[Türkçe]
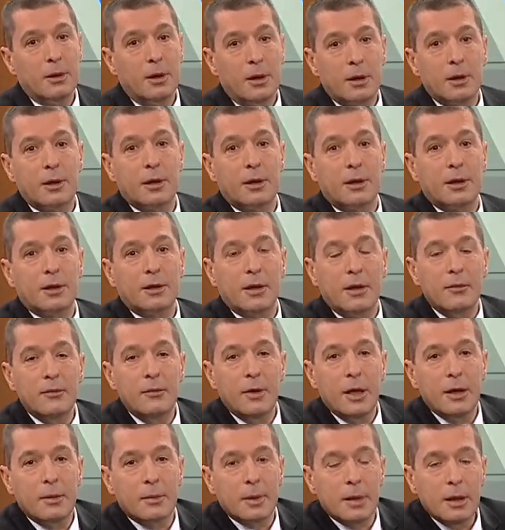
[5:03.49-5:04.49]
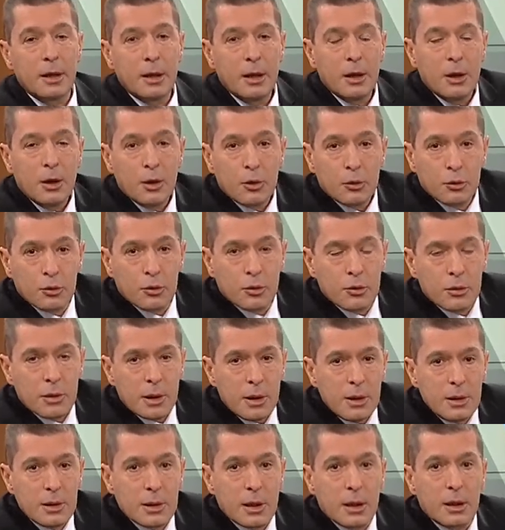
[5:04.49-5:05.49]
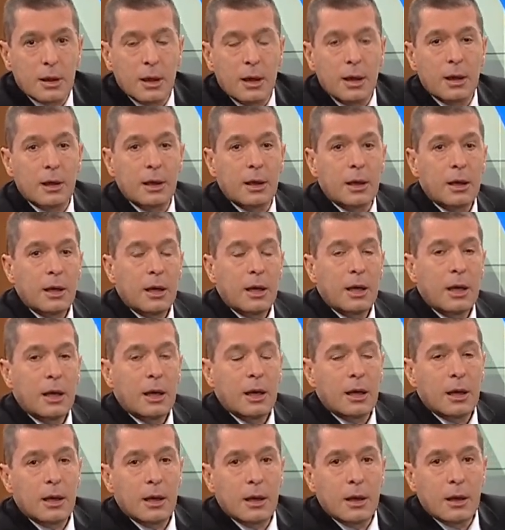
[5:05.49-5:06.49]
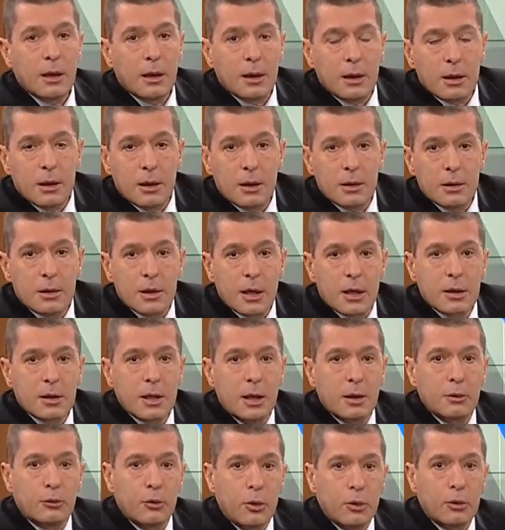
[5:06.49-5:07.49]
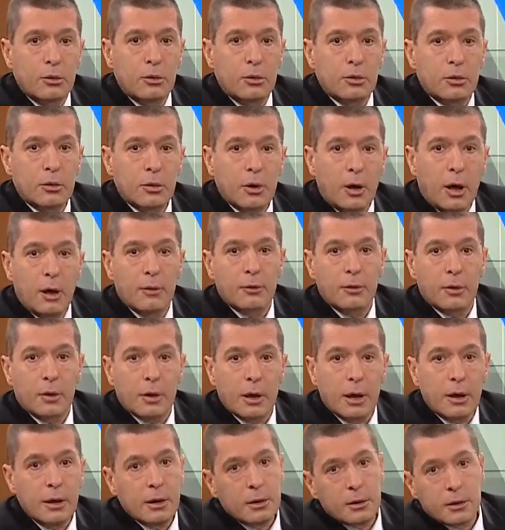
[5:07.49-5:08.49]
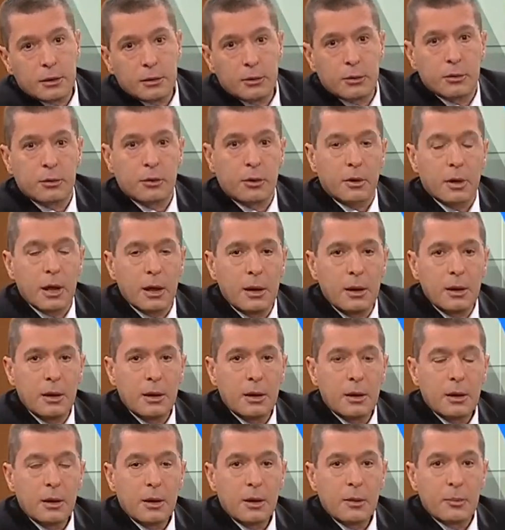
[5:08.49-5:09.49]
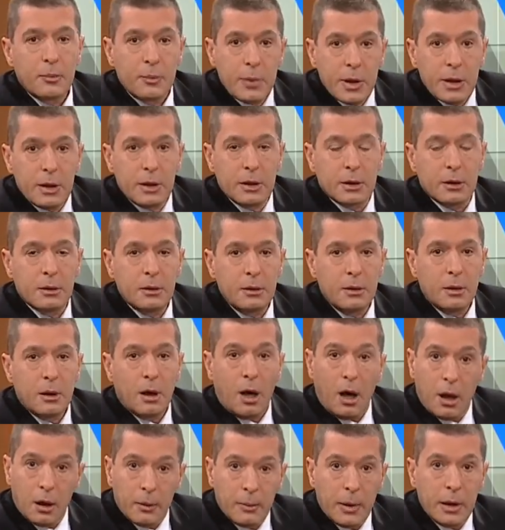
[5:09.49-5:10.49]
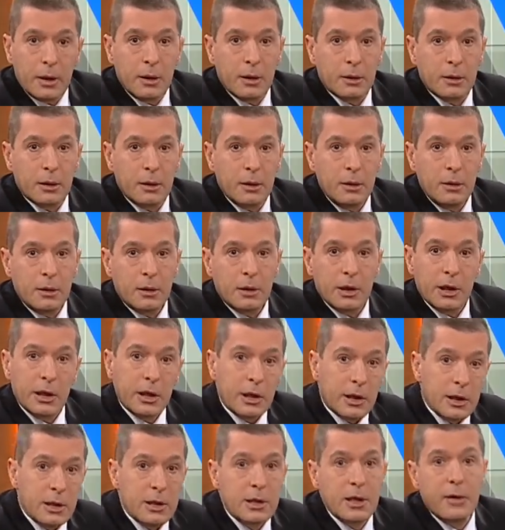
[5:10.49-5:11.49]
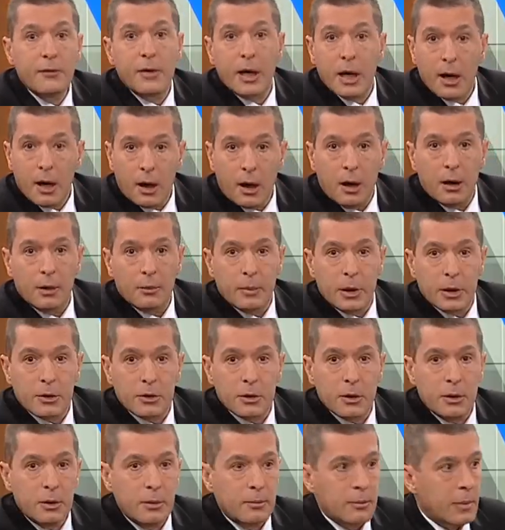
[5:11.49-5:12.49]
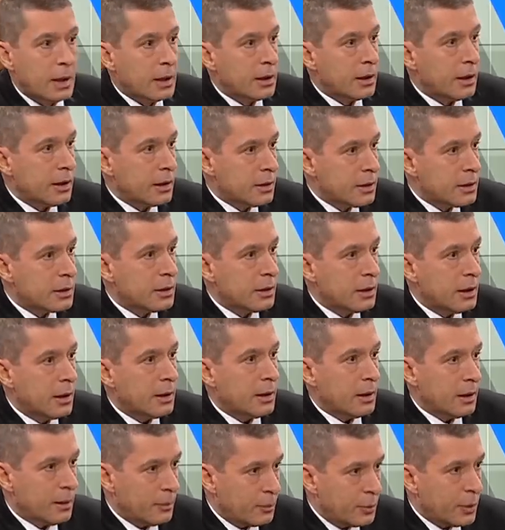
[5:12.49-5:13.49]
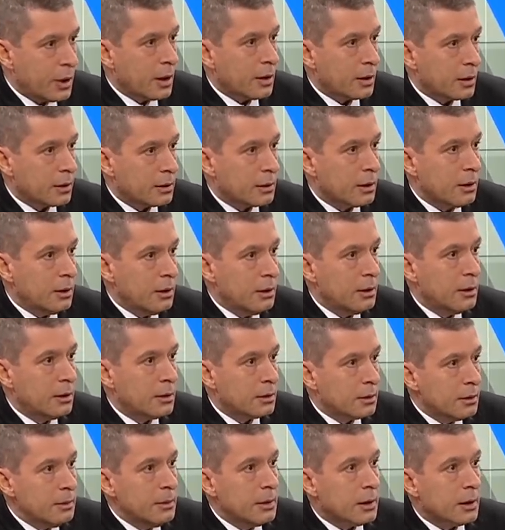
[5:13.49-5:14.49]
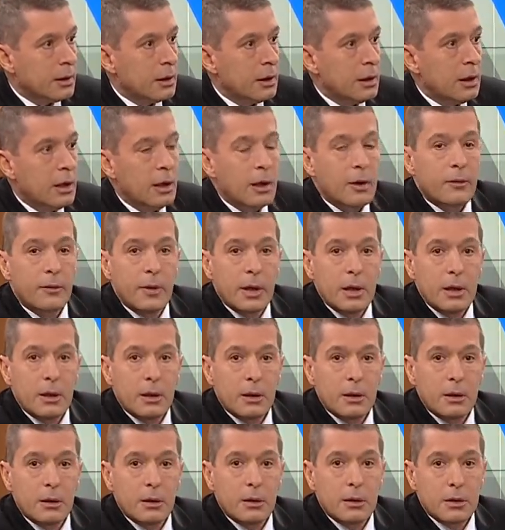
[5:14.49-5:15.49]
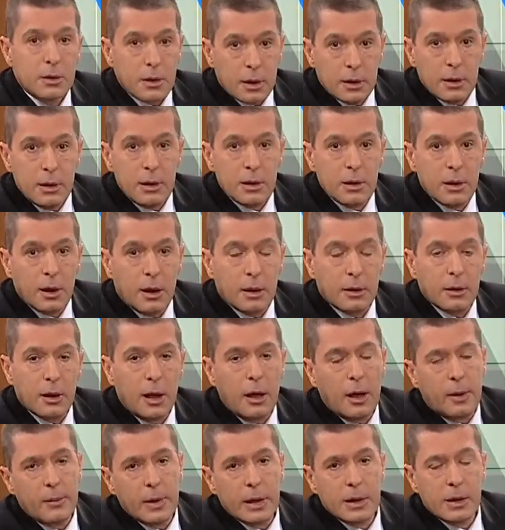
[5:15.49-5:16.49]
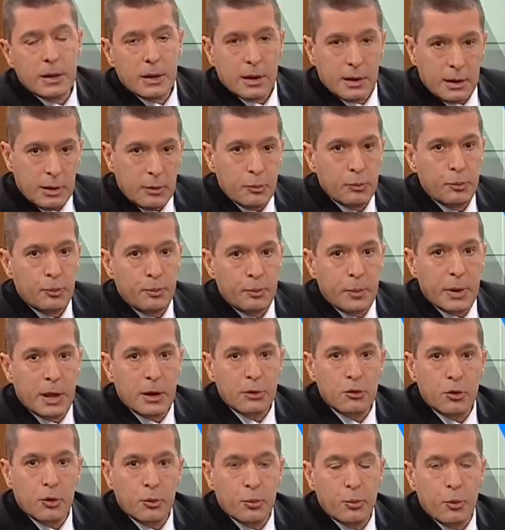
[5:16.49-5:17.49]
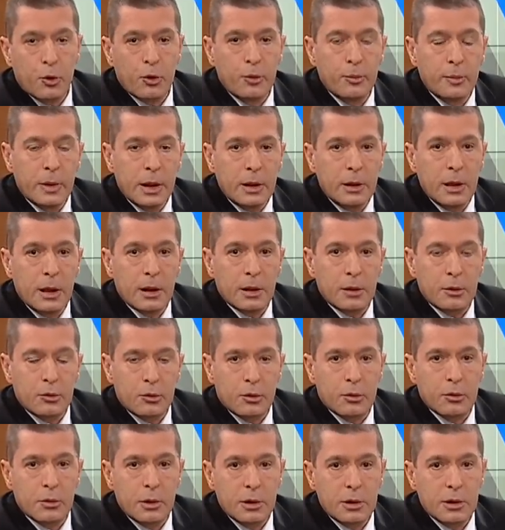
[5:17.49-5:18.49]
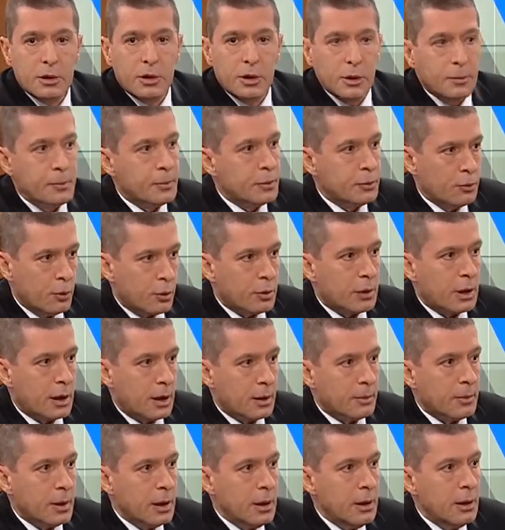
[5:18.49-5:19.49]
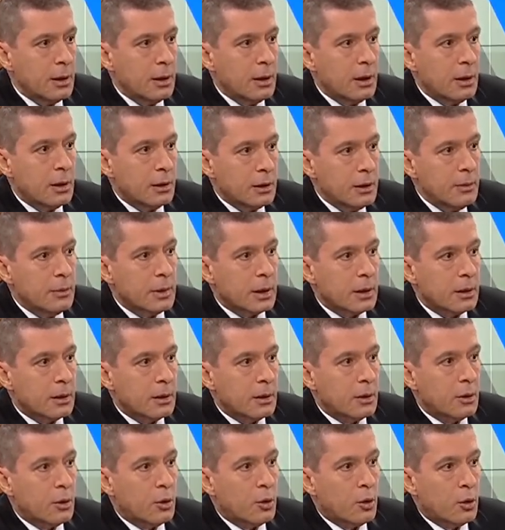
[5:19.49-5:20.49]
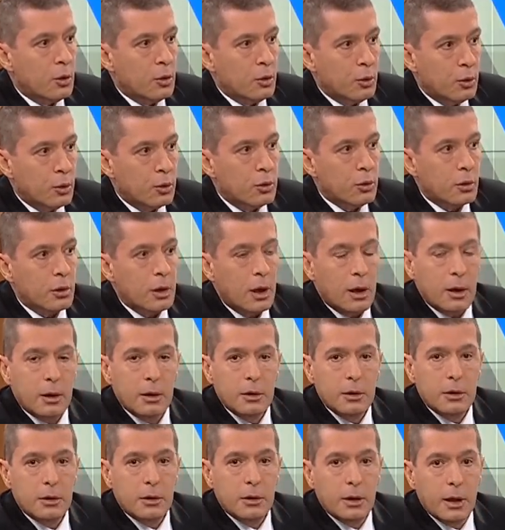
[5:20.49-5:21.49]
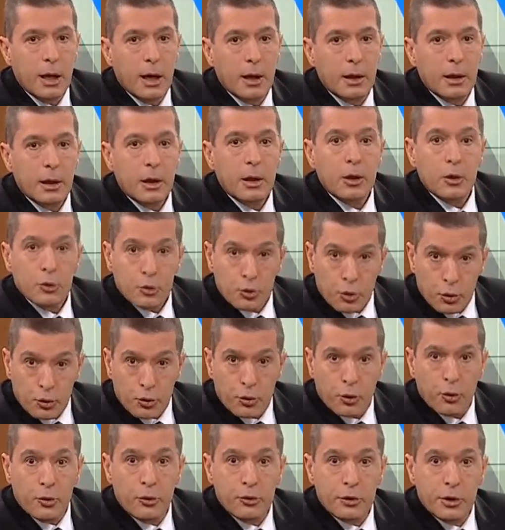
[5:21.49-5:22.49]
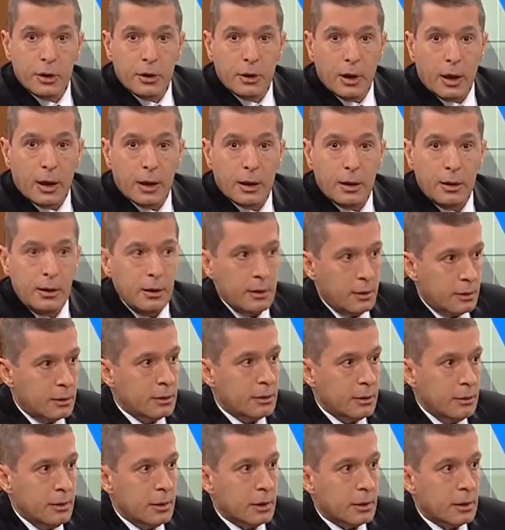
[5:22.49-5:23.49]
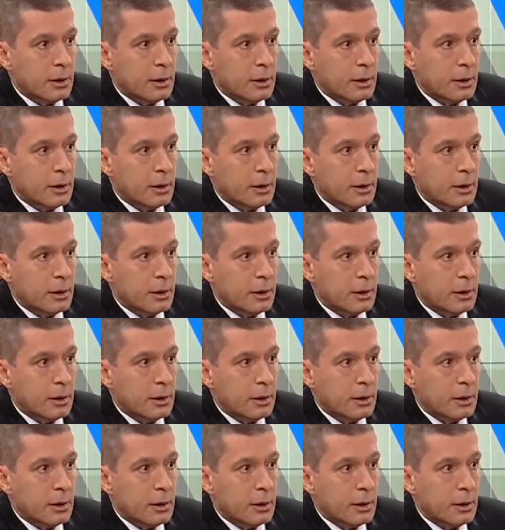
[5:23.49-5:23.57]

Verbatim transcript: Hakikaten vay be. Düşünsenize yani e, 84 avroya, euroya bir yıl Almanya'da İngilizce veya Almanca belki ikisi de bir arada Aynen. değil mi? Aynen. Ve istediğiniz dalda ama istediğim biraz sonra bölümler de söyleyeceğiz. Tıp yok galiba. Tıp değil ve mi? hukuk haricinde hukuk uygulamalı bir her şey sosyoloji şey. dahil Değil mi?